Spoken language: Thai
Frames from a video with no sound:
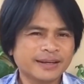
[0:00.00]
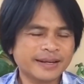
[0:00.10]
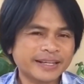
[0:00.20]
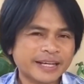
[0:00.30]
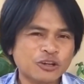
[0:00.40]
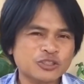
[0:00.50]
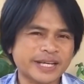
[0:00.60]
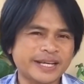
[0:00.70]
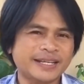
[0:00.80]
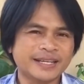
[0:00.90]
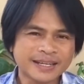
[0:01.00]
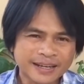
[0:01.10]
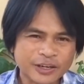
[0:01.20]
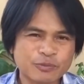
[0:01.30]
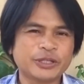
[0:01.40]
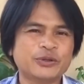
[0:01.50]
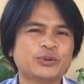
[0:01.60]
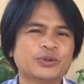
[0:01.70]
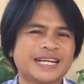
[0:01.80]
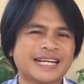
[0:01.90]
ได้เข้าใจเราไปดู
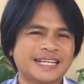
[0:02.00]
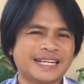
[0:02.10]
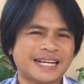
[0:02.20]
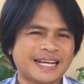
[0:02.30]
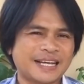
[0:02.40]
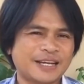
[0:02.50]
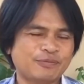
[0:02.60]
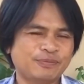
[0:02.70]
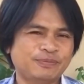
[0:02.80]
ด้วยกันเลยครับ